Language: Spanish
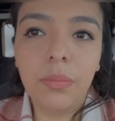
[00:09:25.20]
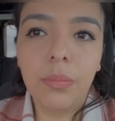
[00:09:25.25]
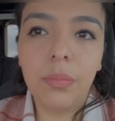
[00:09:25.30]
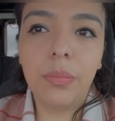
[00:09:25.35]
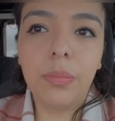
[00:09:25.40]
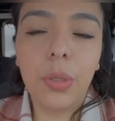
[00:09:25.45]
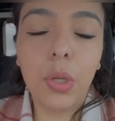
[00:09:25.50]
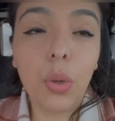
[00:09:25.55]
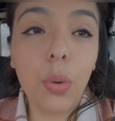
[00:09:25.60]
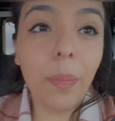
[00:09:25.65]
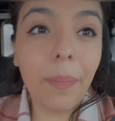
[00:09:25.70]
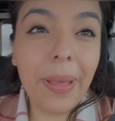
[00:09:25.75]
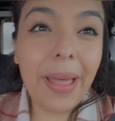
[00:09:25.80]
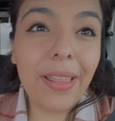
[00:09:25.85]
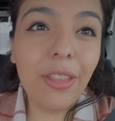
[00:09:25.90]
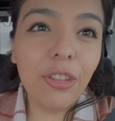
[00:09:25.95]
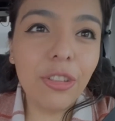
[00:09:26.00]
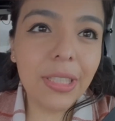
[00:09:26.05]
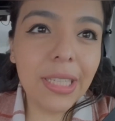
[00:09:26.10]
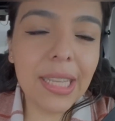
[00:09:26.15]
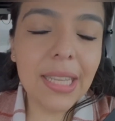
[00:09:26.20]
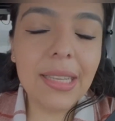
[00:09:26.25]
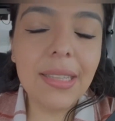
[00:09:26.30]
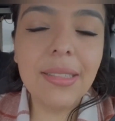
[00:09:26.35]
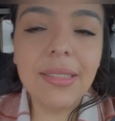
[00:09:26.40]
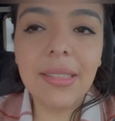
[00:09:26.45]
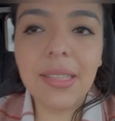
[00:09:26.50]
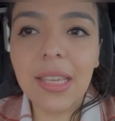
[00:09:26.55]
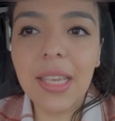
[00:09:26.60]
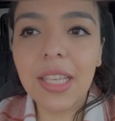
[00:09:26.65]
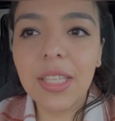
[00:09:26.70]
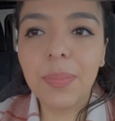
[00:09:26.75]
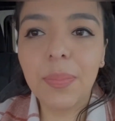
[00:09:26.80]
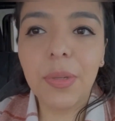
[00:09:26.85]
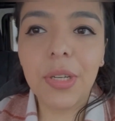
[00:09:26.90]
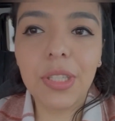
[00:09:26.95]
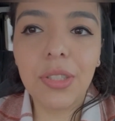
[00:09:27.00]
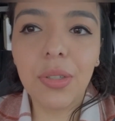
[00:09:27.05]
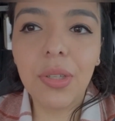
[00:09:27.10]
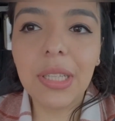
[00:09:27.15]
preocupadones y es
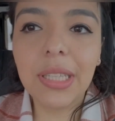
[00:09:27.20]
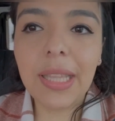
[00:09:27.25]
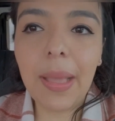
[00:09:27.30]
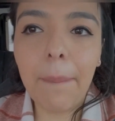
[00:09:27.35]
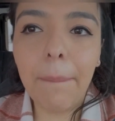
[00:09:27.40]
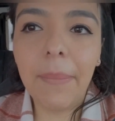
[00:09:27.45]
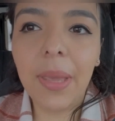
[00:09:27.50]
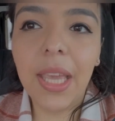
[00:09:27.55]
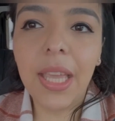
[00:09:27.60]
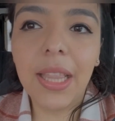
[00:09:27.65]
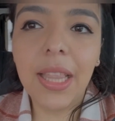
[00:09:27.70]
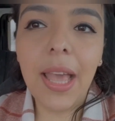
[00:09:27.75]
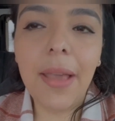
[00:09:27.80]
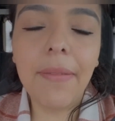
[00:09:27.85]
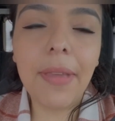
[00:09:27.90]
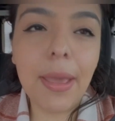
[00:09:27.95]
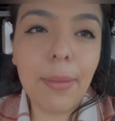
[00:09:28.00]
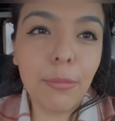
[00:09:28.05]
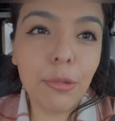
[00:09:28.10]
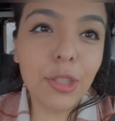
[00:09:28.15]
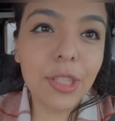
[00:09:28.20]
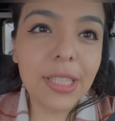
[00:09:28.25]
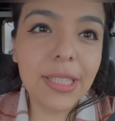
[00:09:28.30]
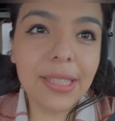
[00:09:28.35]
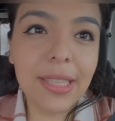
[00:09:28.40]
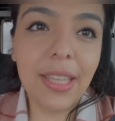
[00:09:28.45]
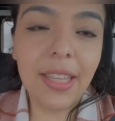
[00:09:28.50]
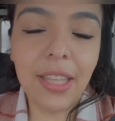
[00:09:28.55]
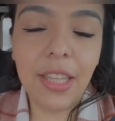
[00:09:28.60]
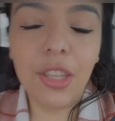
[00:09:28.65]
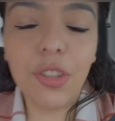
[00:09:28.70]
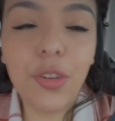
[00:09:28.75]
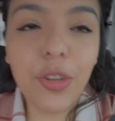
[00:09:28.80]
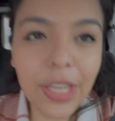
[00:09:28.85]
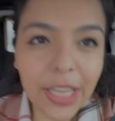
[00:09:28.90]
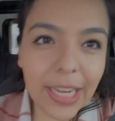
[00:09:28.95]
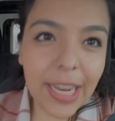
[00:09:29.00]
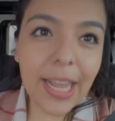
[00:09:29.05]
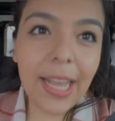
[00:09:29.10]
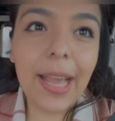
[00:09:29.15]
por eso que también habíamos decidido
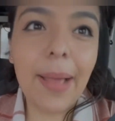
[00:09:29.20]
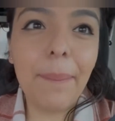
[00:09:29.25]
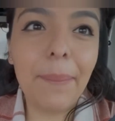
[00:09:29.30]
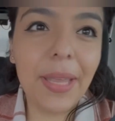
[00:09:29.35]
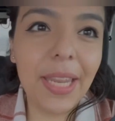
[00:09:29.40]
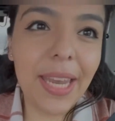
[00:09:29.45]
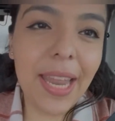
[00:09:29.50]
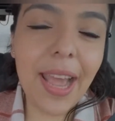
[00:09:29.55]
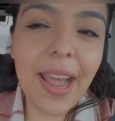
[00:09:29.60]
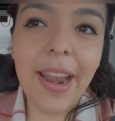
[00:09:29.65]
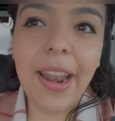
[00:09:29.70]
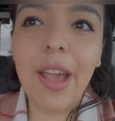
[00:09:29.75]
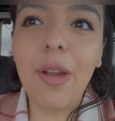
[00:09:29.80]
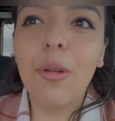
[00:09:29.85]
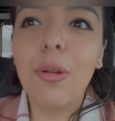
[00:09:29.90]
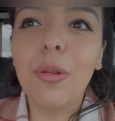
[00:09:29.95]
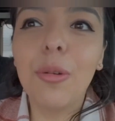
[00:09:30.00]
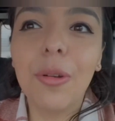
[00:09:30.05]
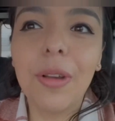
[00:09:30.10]
ir a caminar a,